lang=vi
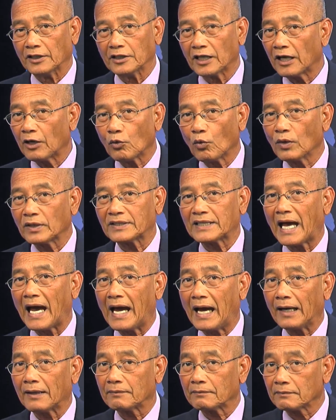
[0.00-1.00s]
những cái quốc
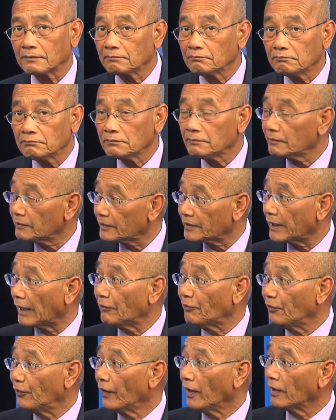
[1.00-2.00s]
gia Tây
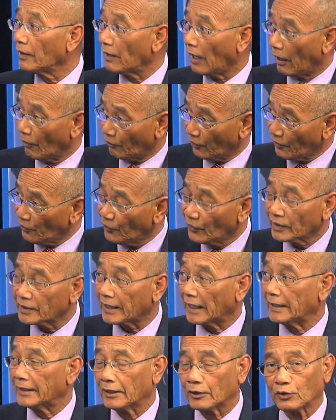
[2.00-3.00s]
Phương, ở phía phương
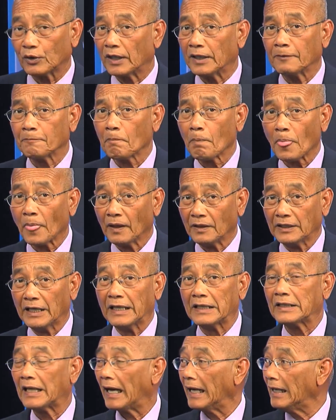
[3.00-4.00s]
Tây thì tôi thấy,
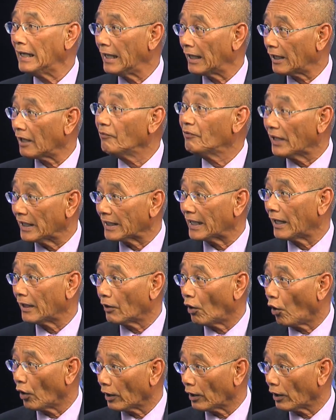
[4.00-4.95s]
nhìn thấy là cái việc này họ